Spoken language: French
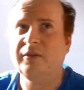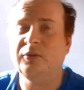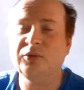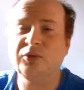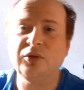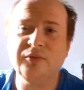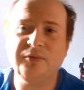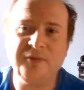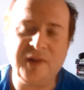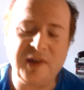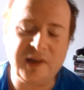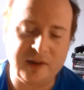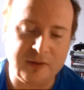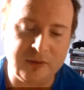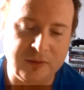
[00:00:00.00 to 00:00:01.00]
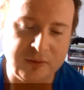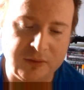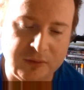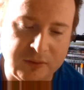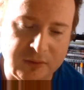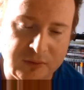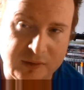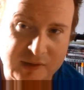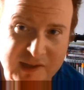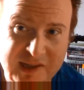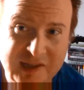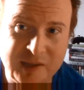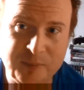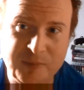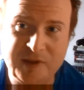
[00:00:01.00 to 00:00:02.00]
Autant faire euh,
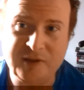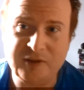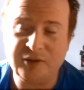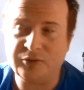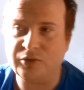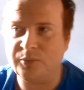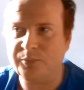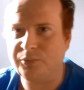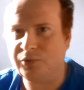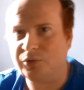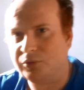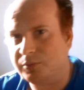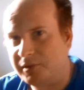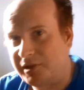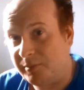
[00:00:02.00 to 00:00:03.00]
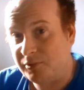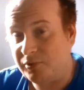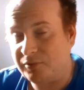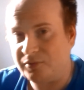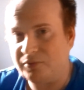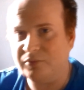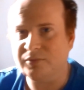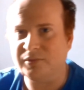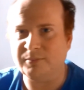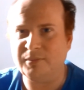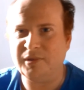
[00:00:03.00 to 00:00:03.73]
dix 10 épisodes comme dans Games of Thrones,